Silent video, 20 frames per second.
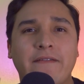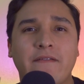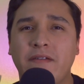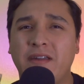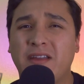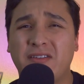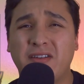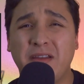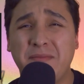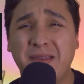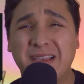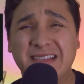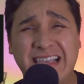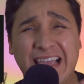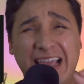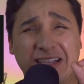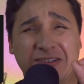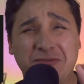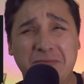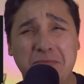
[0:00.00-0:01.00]
Bebé Remix,
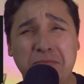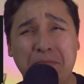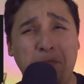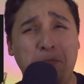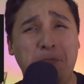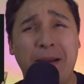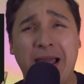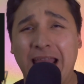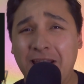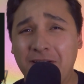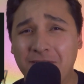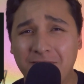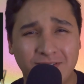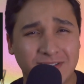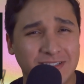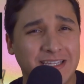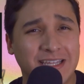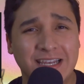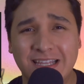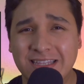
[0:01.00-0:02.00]
que es un palo,
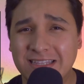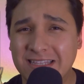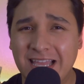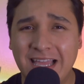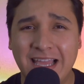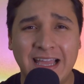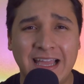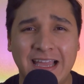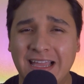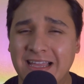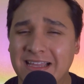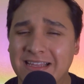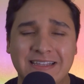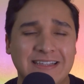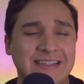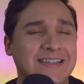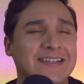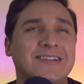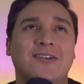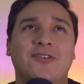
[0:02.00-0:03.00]
o sea, neta.
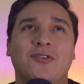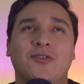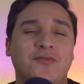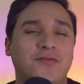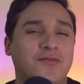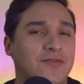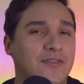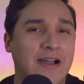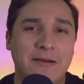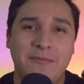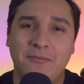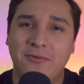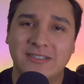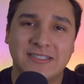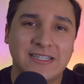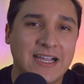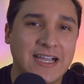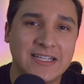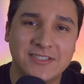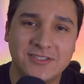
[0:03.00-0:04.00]
Uf, amo
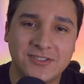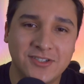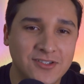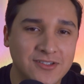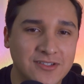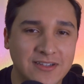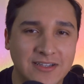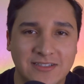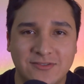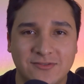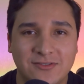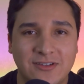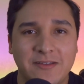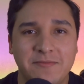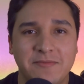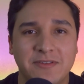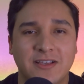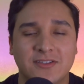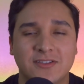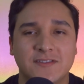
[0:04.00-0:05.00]
esa canción, es una de
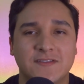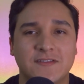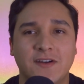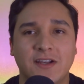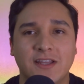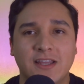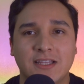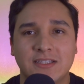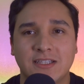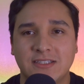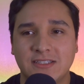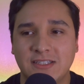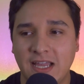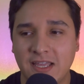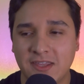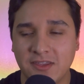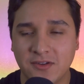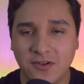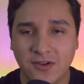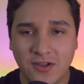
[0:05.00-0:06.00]
mis canciones favoritas de este
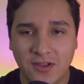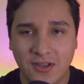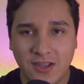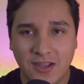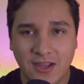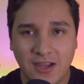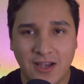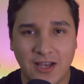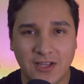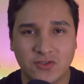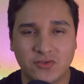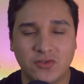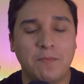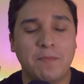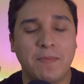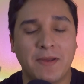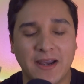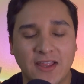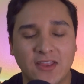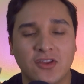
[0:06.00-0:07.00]
año. La estuve
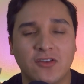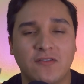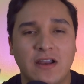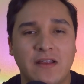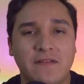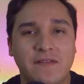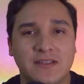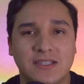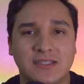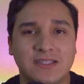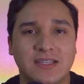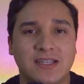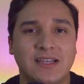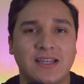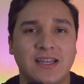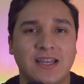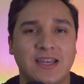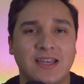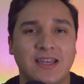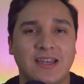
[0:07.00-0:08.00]
perreando varias veces
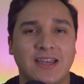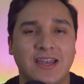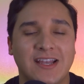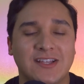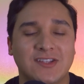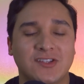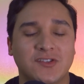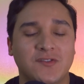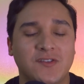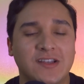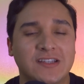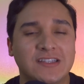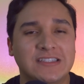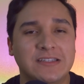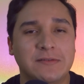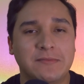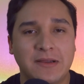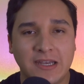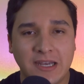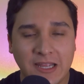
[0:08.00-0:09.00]
en, estos fines de
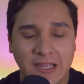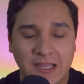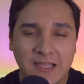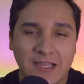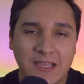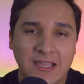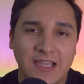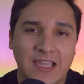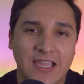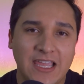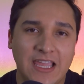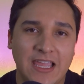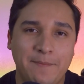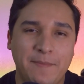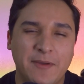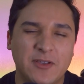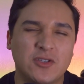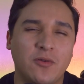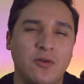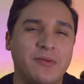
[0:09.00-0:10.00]
semana. Y
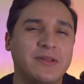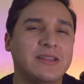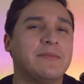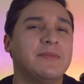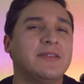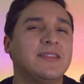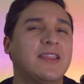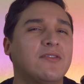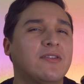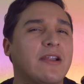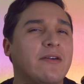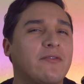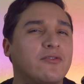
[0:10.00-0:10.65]
Peso Pluma también tiene una